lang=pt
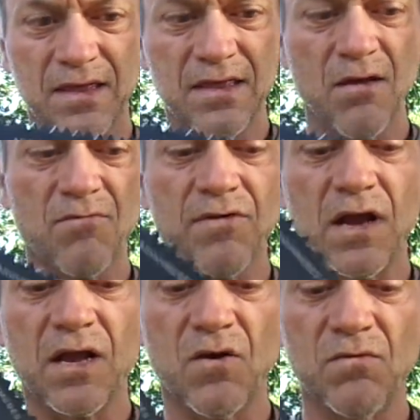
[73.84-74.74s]
E é um
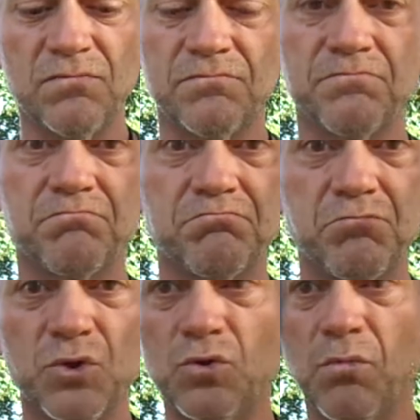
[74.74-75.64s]
facão
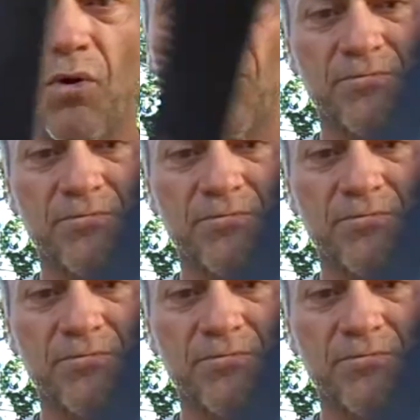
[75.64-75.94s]
muito bom.